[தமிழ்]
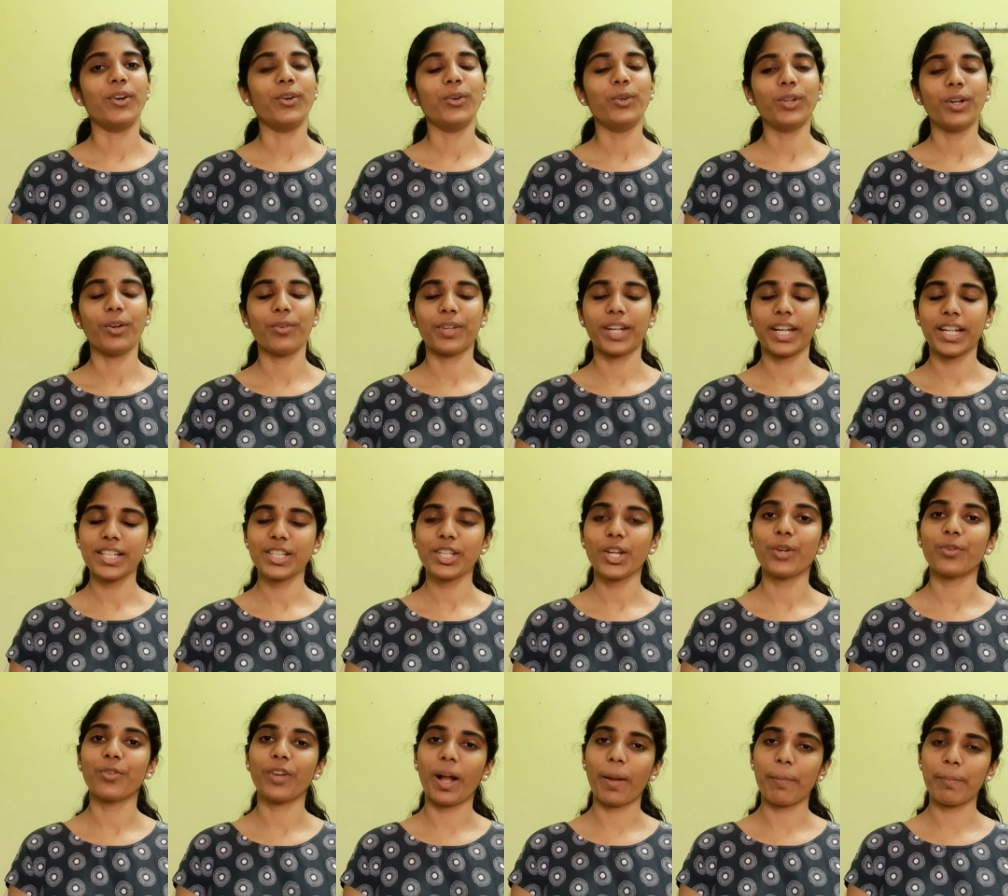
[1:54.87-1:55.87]
உங்கள் ஃப்ரெண்ட்ஸ்
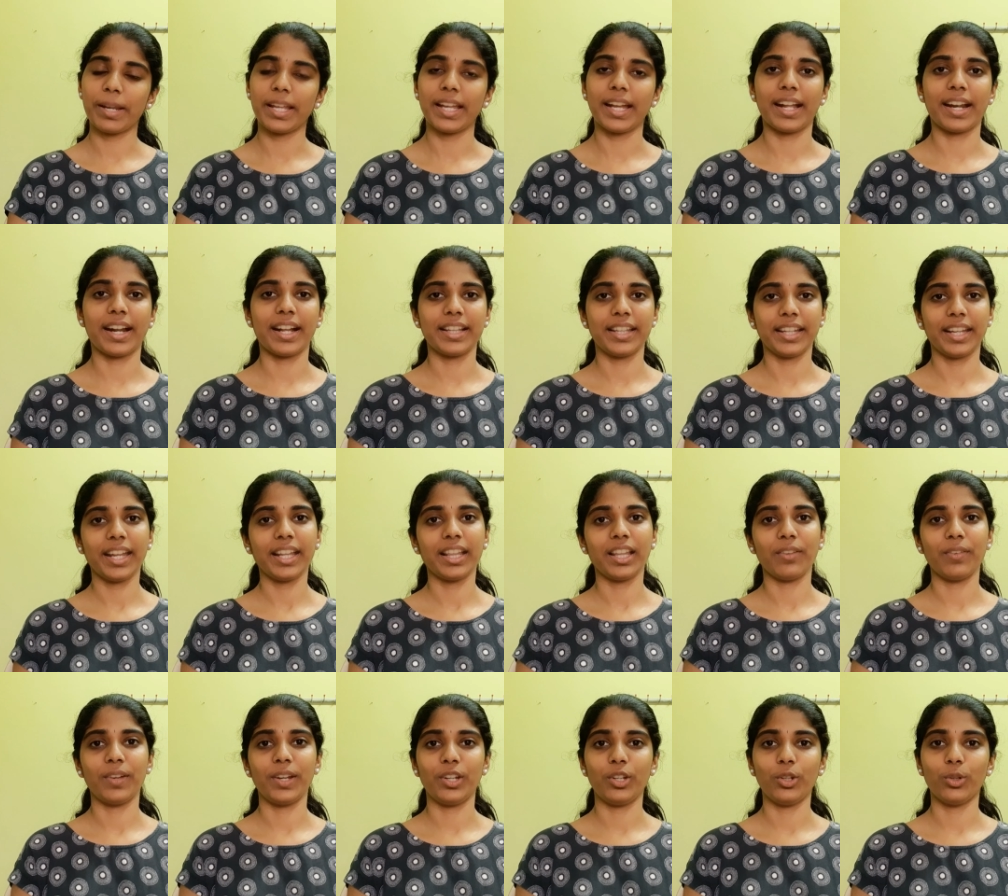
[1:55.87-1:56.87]
ஆர் ஃபேமிலி யாராவதுக்கு இந்த
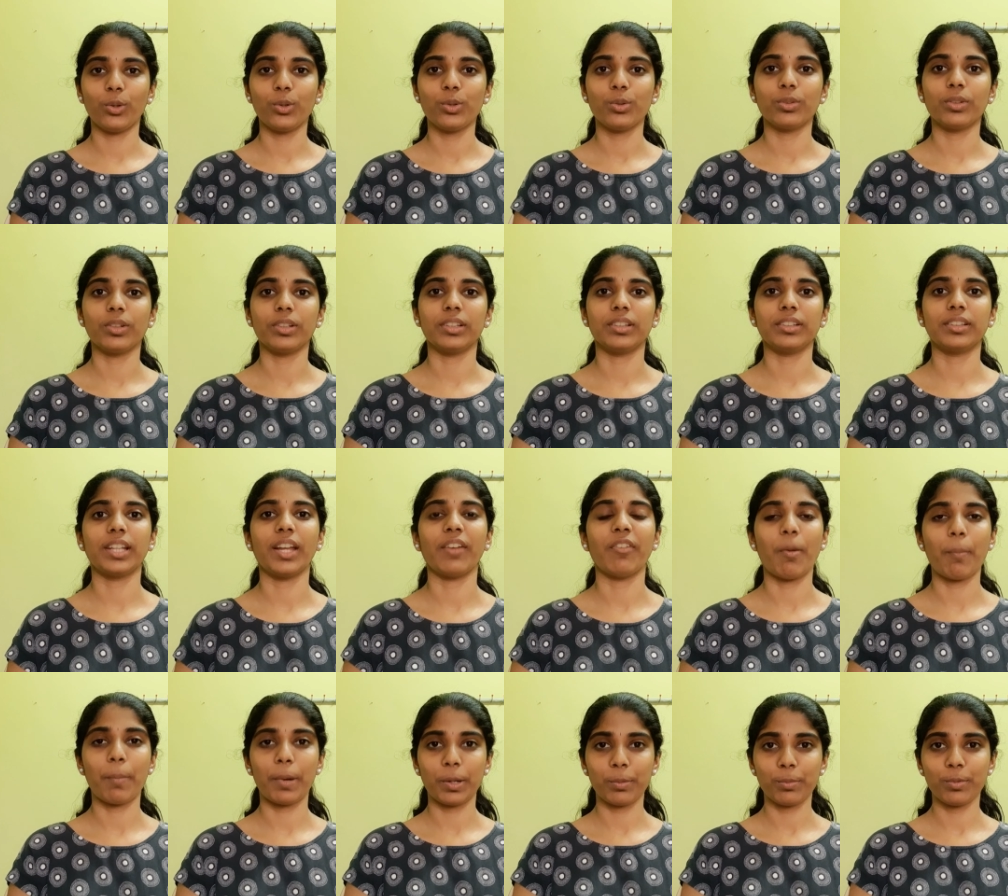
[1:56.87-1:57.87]
வீடியோ
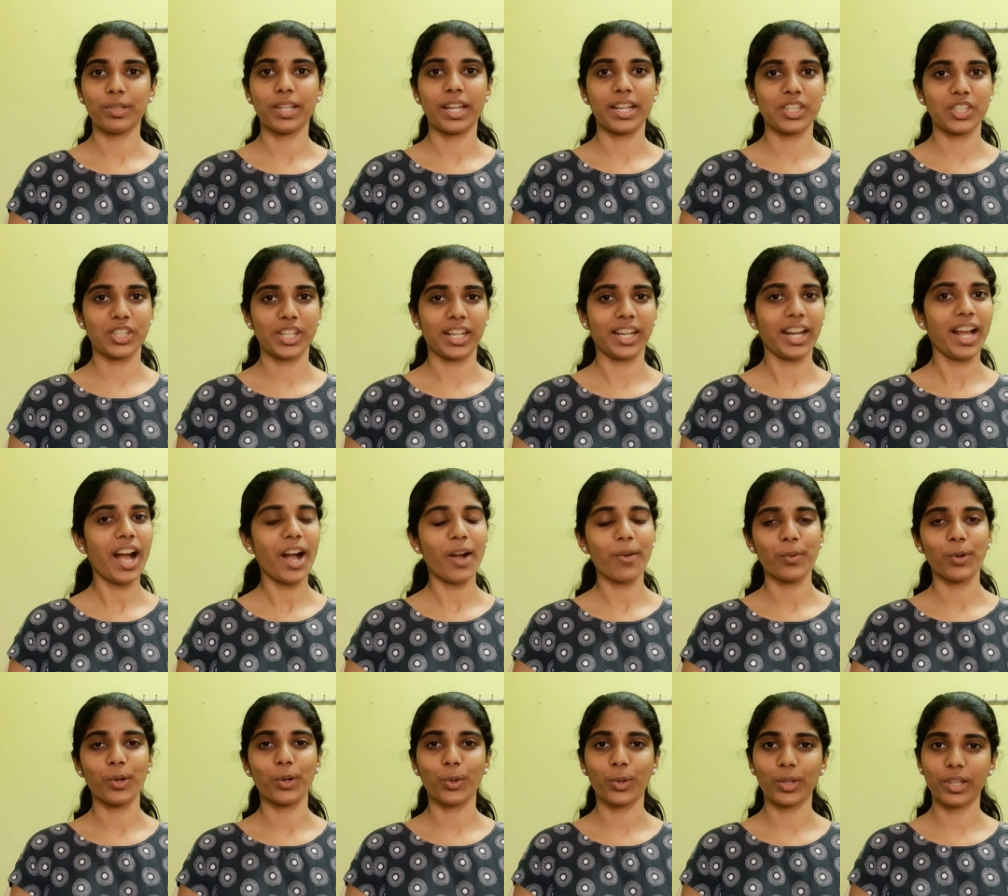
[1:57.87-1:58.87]
தேவைப்படும்னு நினச்சிங்கன்னா
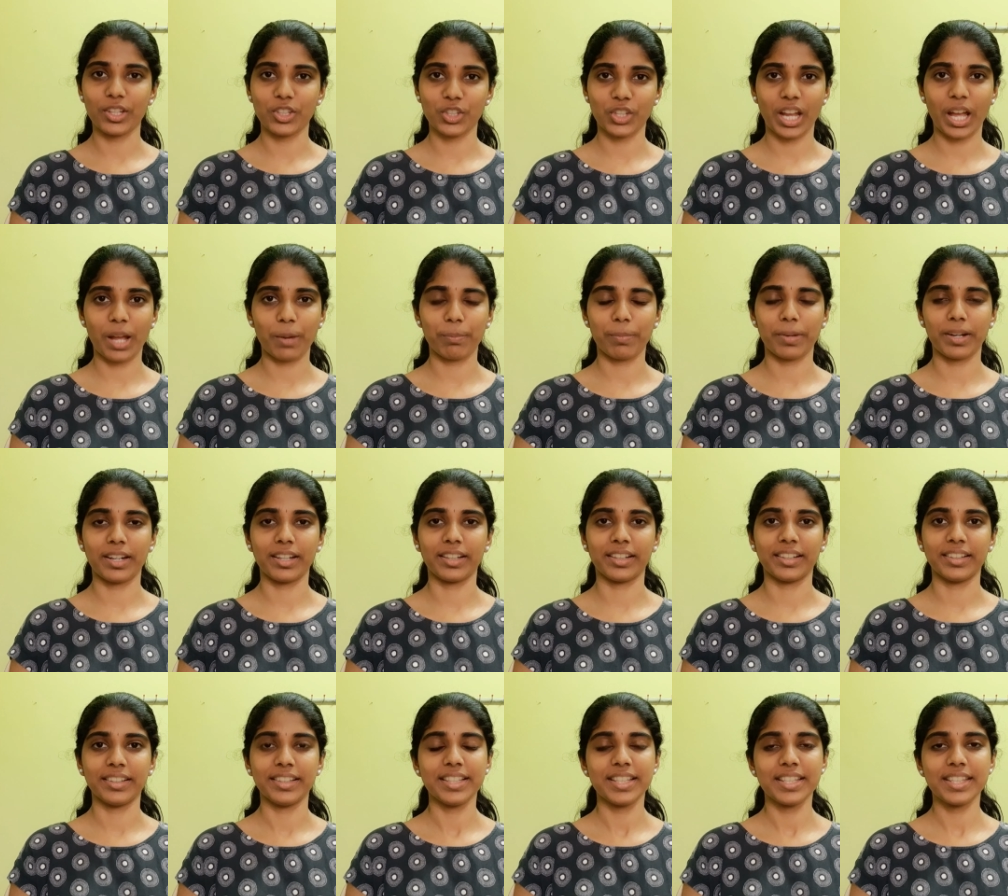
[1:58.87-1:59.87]
அவங்களுக்கு இதை ஷேர்
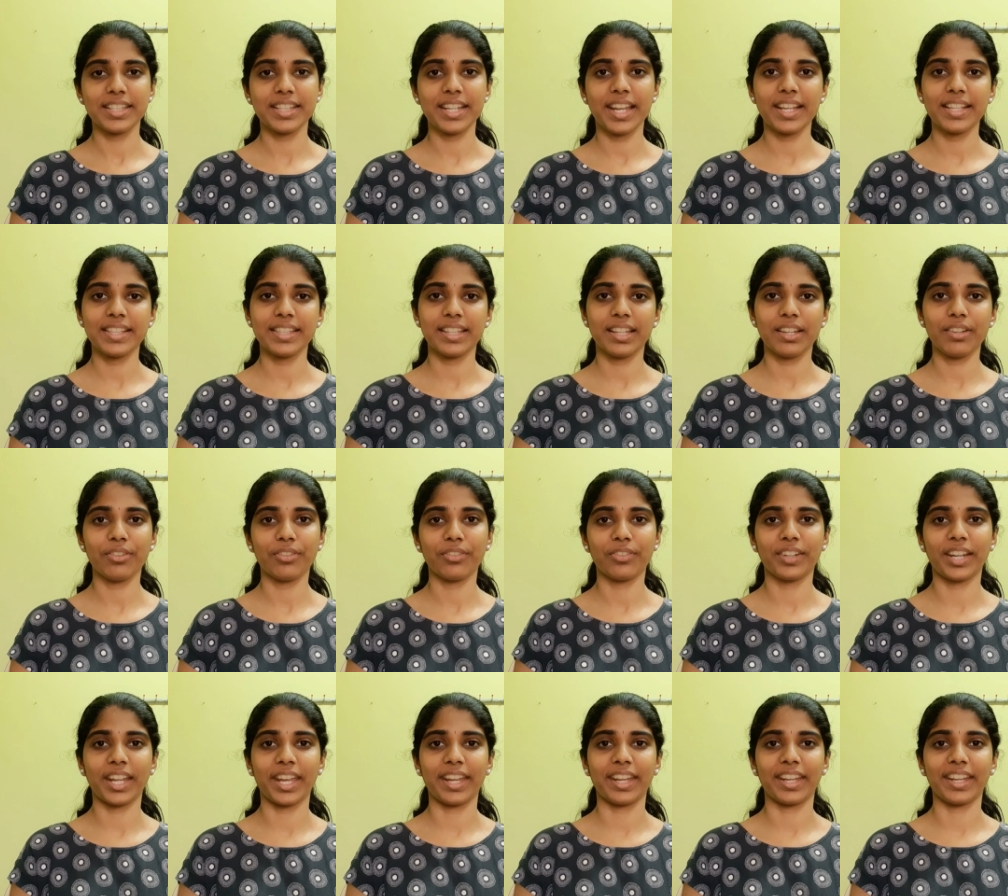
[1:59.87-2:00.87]
பண்ணுங்கள் ஸ்டே சேஃப்
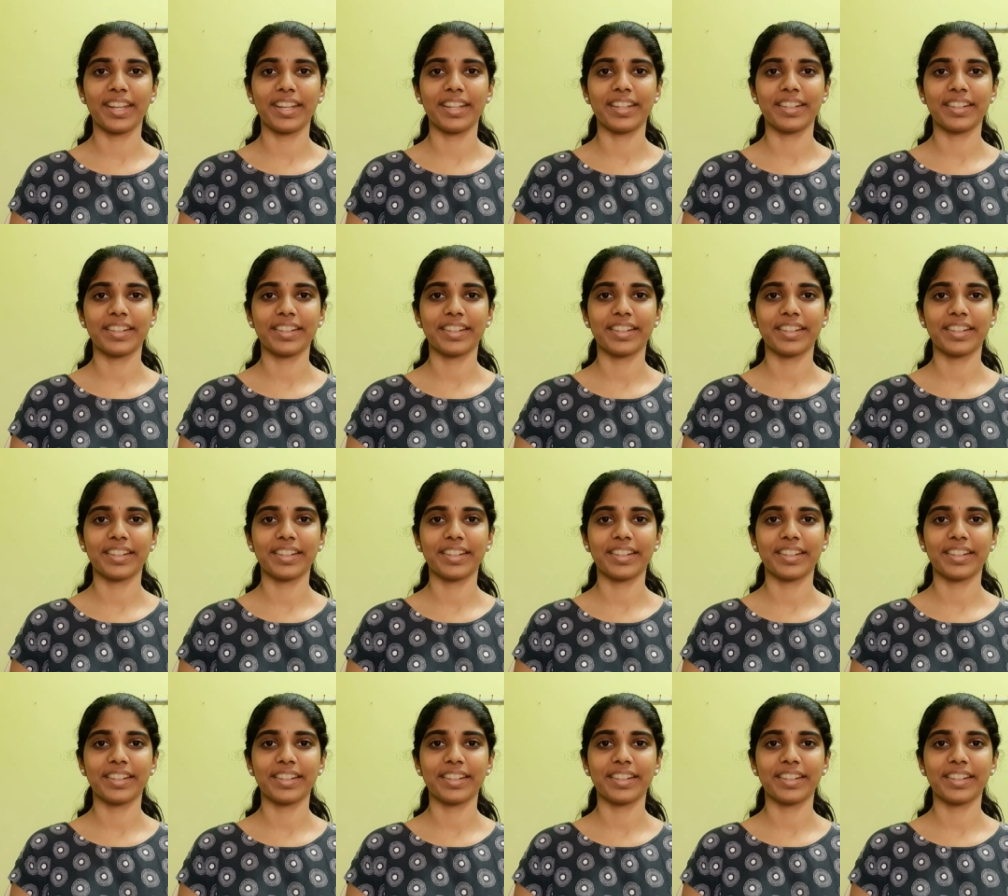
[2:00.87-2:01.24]
டேக் கேர்